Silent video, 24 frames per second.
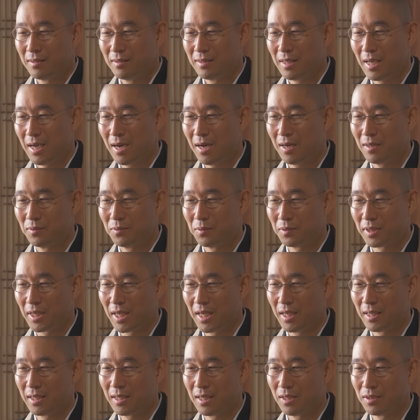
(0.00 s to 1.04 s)
涅槃を
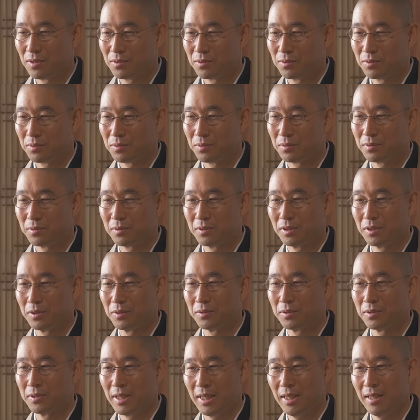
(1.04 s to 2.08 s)
経験することに
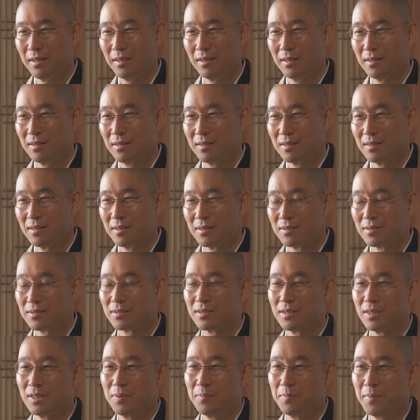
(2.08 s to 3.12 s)
よって
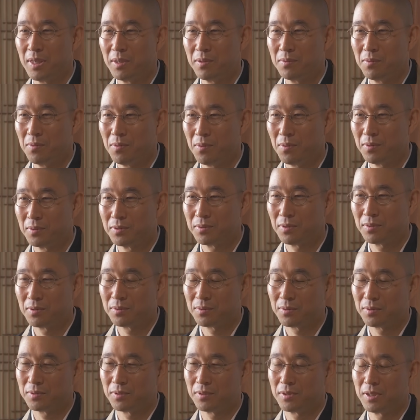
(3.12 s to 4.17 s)
睡眠をと
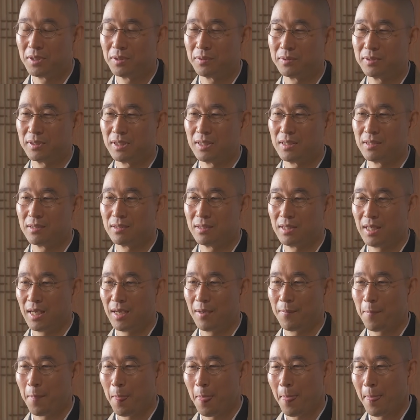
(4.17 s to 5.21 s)
ることによってです
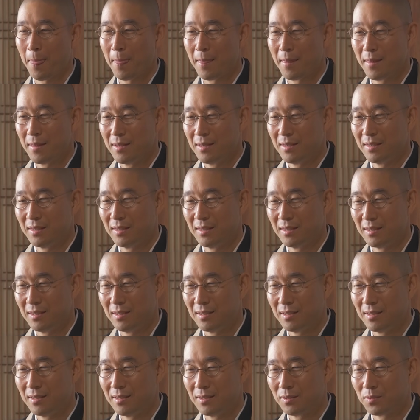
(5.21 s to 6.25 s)
ね、
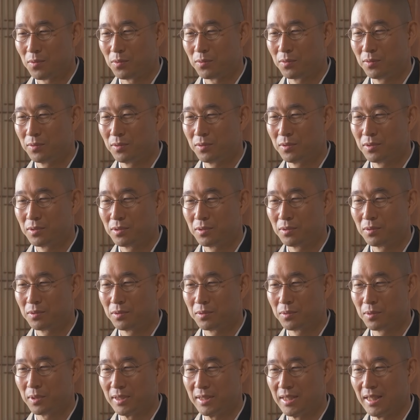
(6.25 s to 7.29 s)
えー、克服する
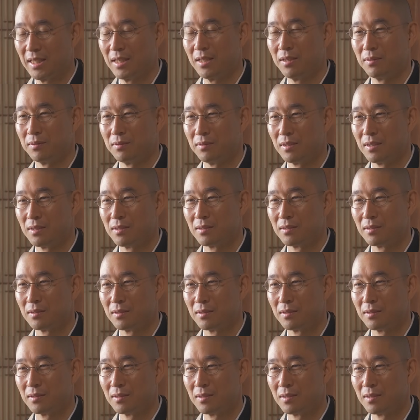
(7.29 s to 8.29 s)
ことができるんです。